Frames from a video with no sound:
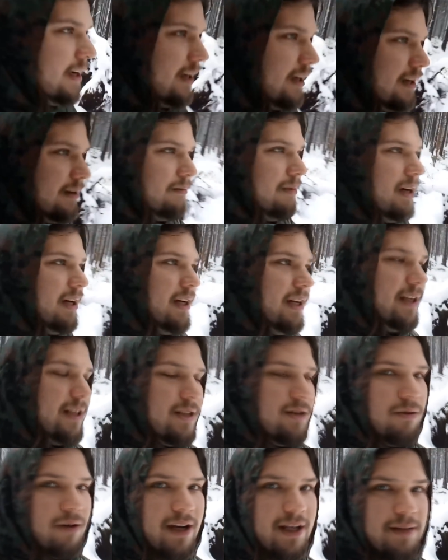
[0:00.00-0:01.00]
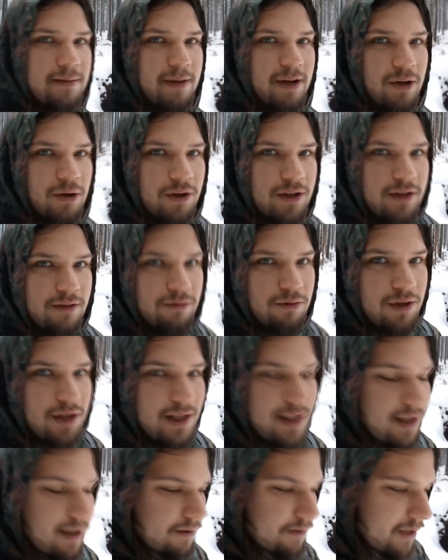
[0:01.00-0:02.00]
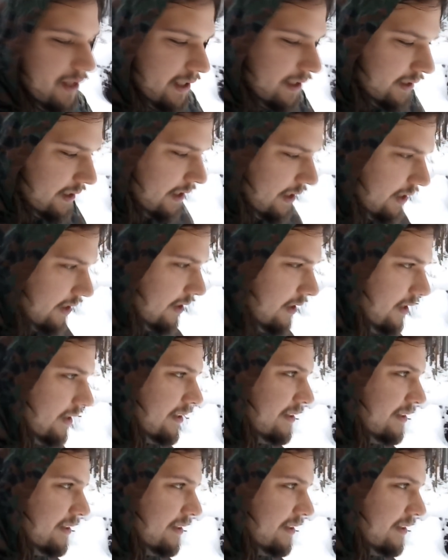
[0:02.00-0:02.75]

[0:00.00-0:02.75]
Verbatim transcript: Ähm, ich suche erstmal eine Hütte, wo ich das aufladen kann.